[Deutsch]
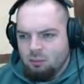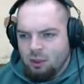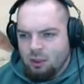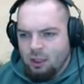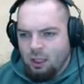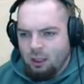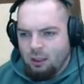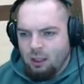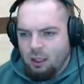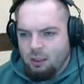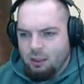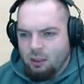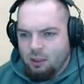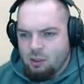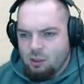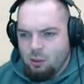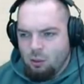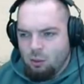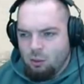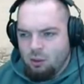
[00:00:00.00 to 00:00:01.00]
Ich kann ähm, gerade
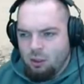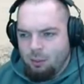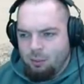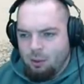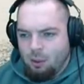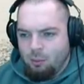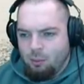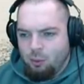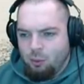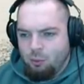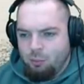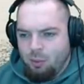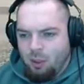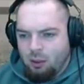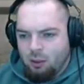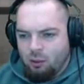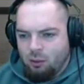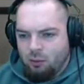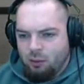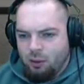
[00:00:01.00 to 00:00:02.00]
nichts looten, aber, hab glaub
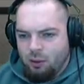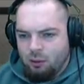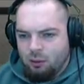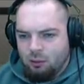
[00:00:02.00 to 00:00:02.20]
Blutbug irgendwie.